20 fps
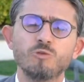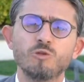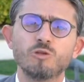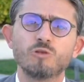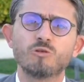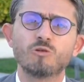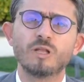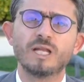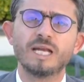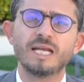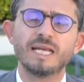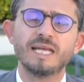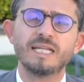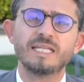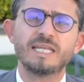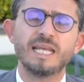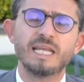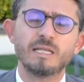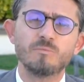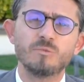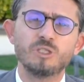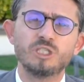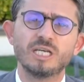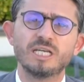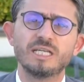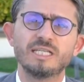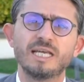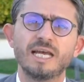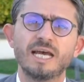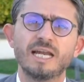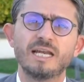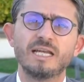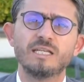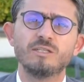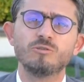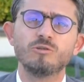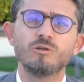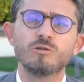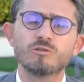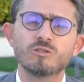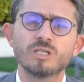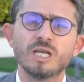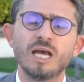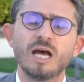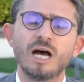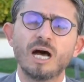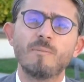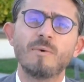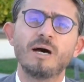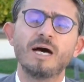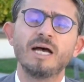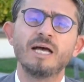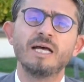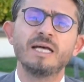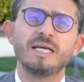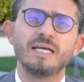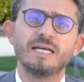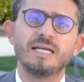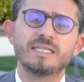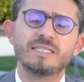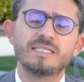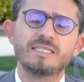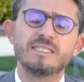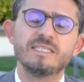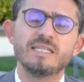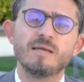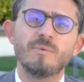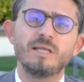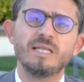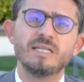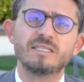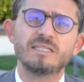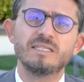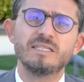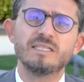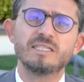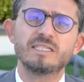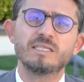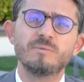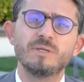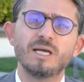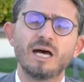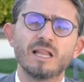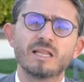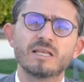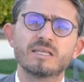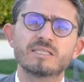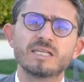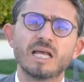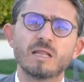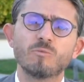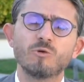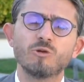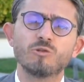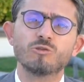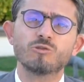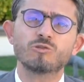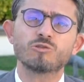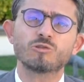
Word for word: büyüklük olarak etki etmeyeceğini değerlendiriyoruz. Ama sizin de belirttiğiniz gibi algısal boyutu